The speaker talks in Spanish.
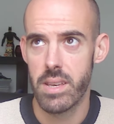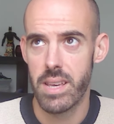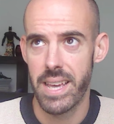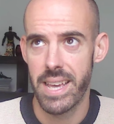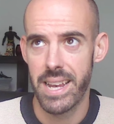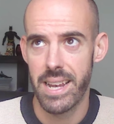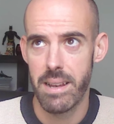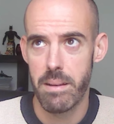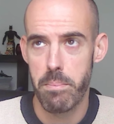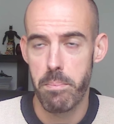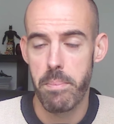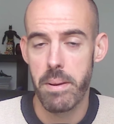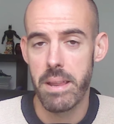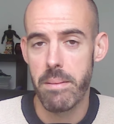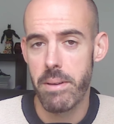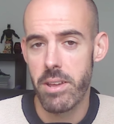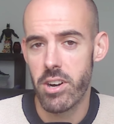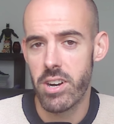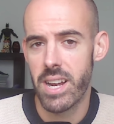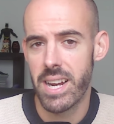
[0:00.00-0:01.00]
el
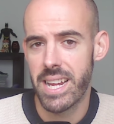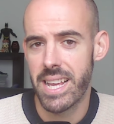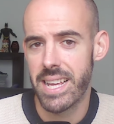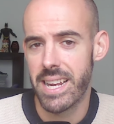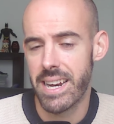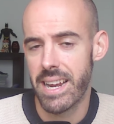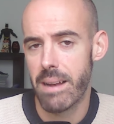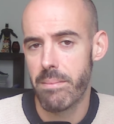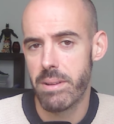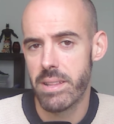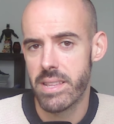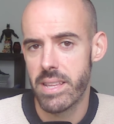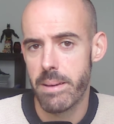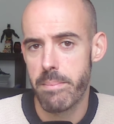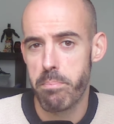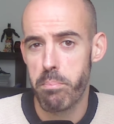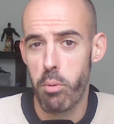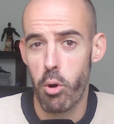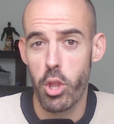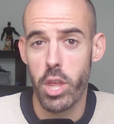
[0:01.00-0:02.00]
primero en el que realmente
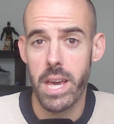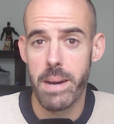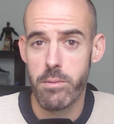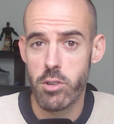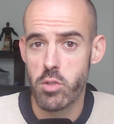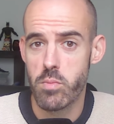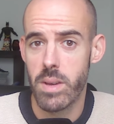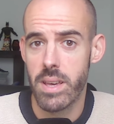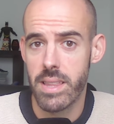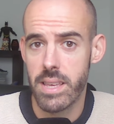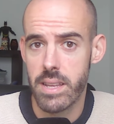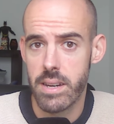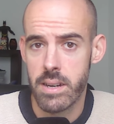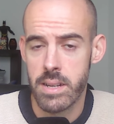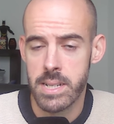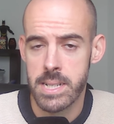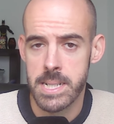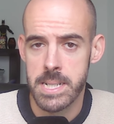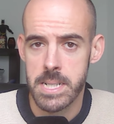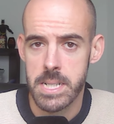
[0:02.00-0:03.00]
podíamos medir
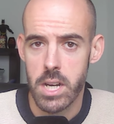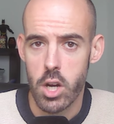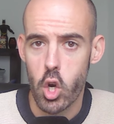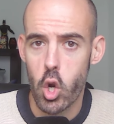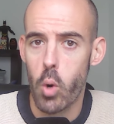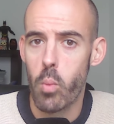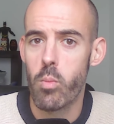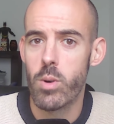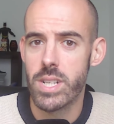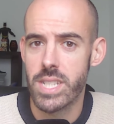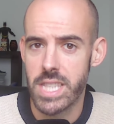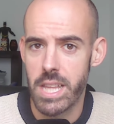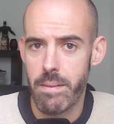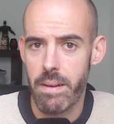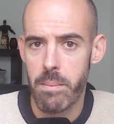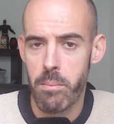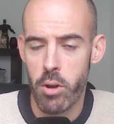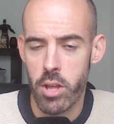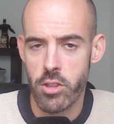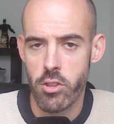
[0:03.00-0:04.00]
cómo estaba
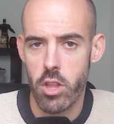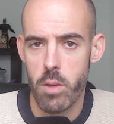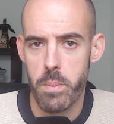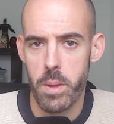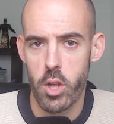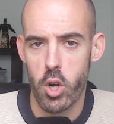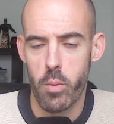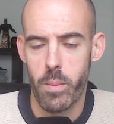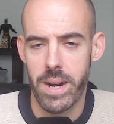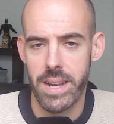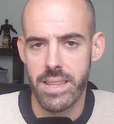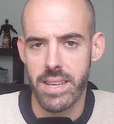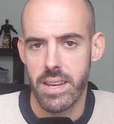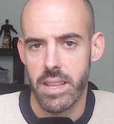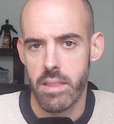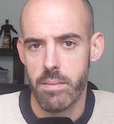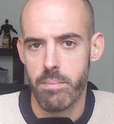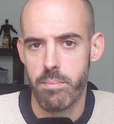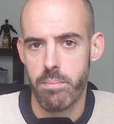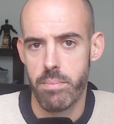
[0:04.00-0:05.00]
el proyecto de Pedro
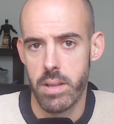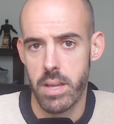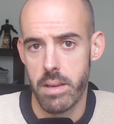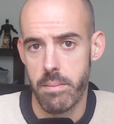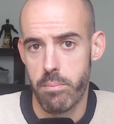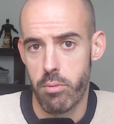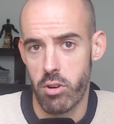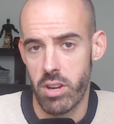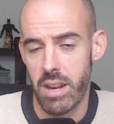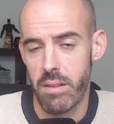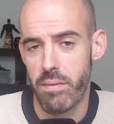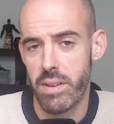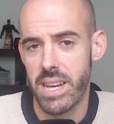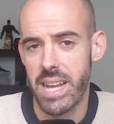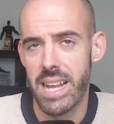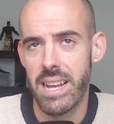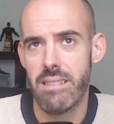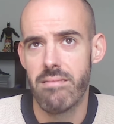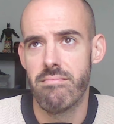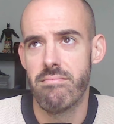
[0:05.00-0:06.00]
Martínez. Porque al
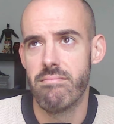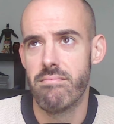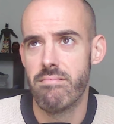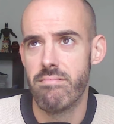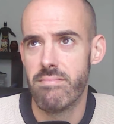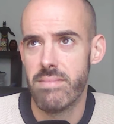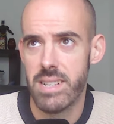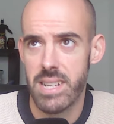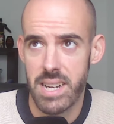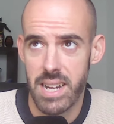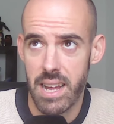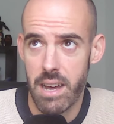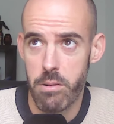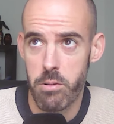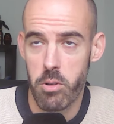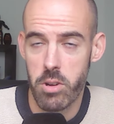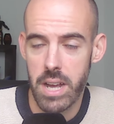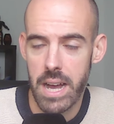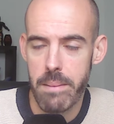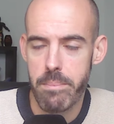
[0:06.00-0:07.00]
final, en la
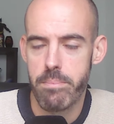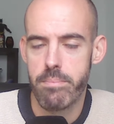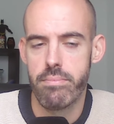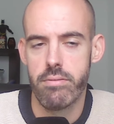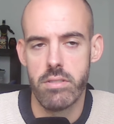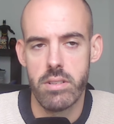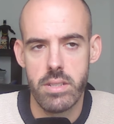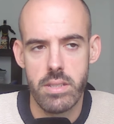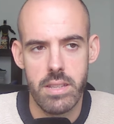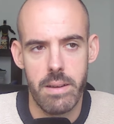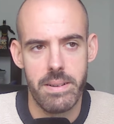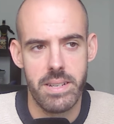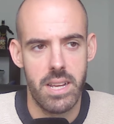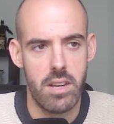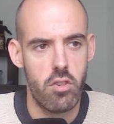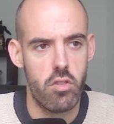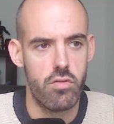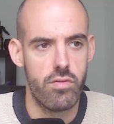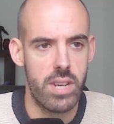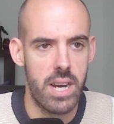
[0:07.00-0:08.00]
Eurocup, pues te vas a
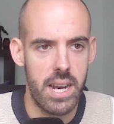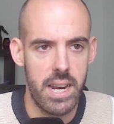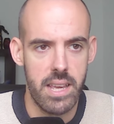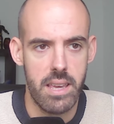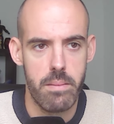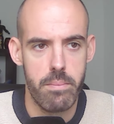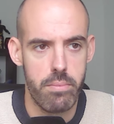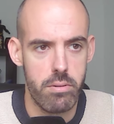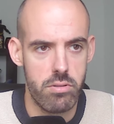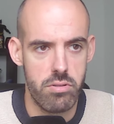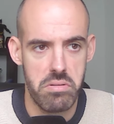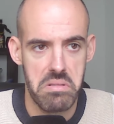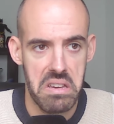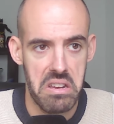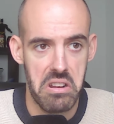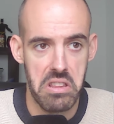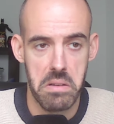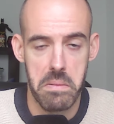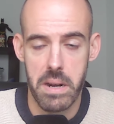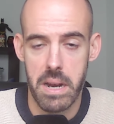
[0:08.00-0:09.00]
encontrar equipos que
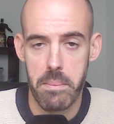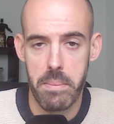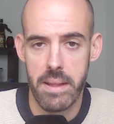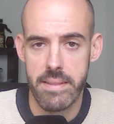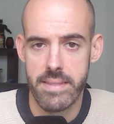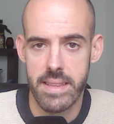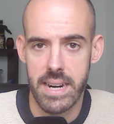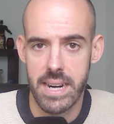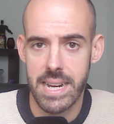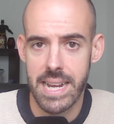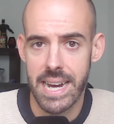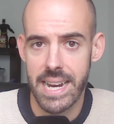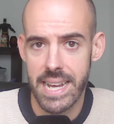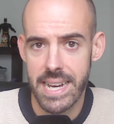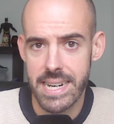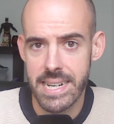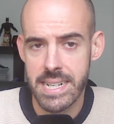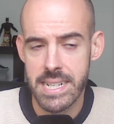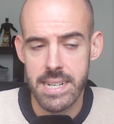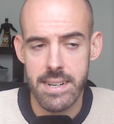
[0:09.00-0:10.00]
no te van a plantar
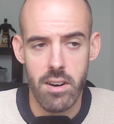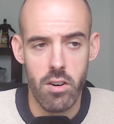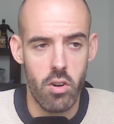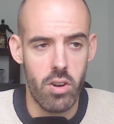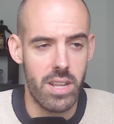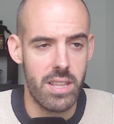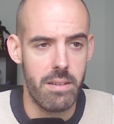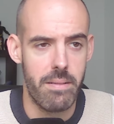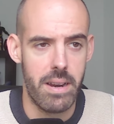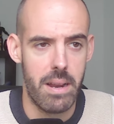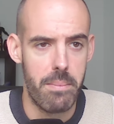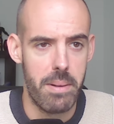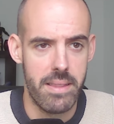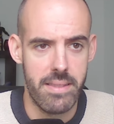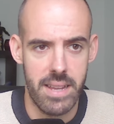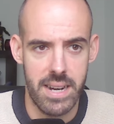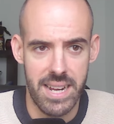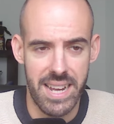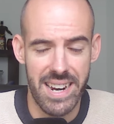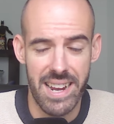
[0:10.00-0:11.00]
cara o que te van a
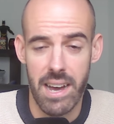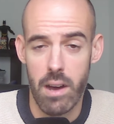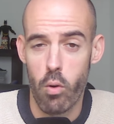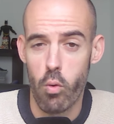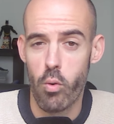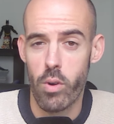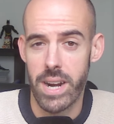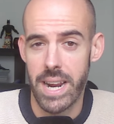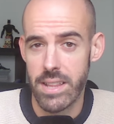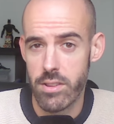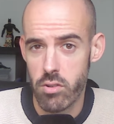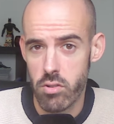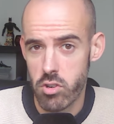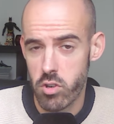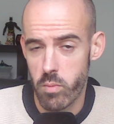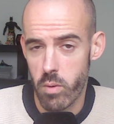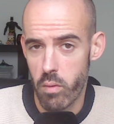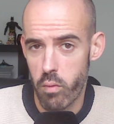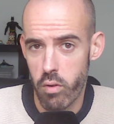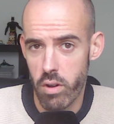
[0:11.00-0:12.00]
plantar cara un rato,
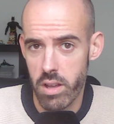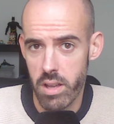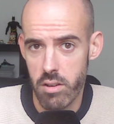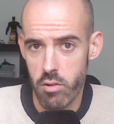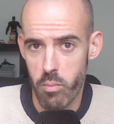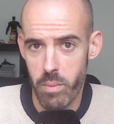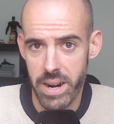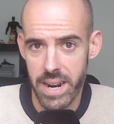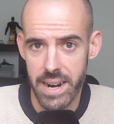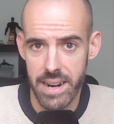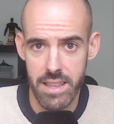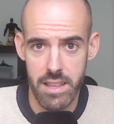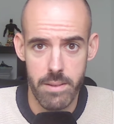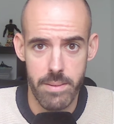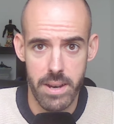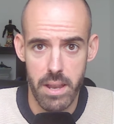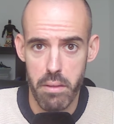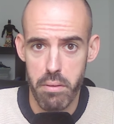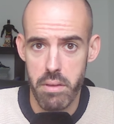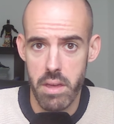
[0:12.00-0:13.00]
como fue Humana Reyes
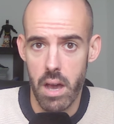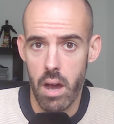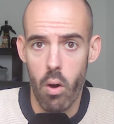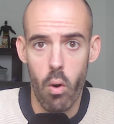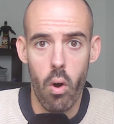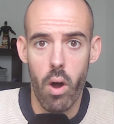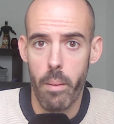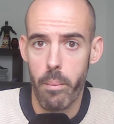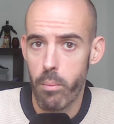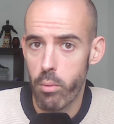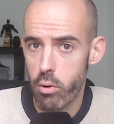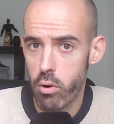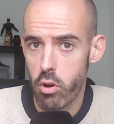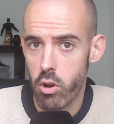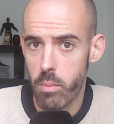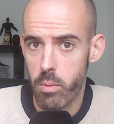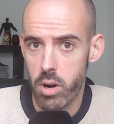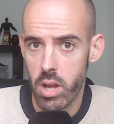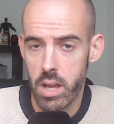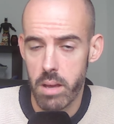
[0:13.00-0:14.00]
Venecia o
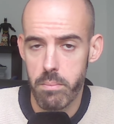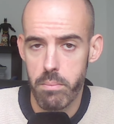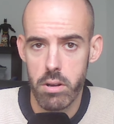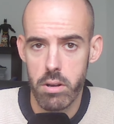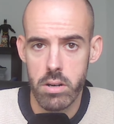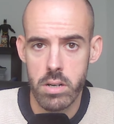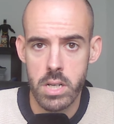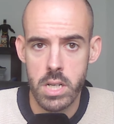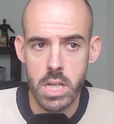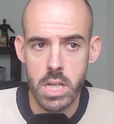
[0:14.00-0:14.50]
Hamburgo, por ejemplo.